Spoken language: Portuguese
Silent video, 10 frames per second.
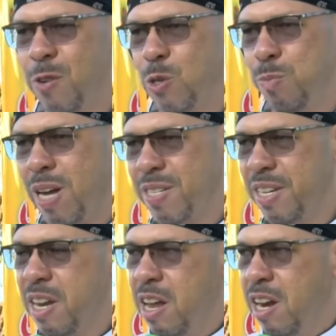fiz um
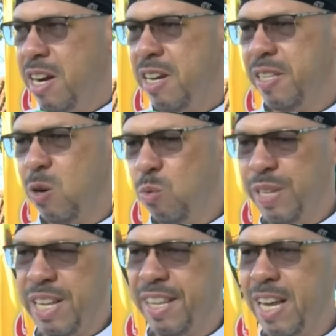passeio.
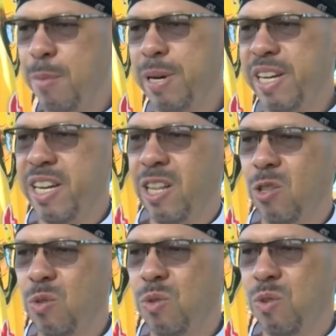Então tentei abrir
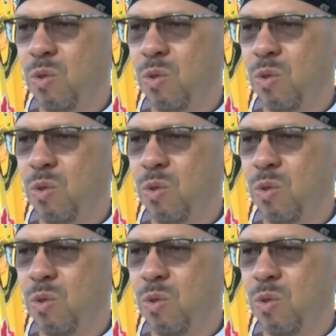ele.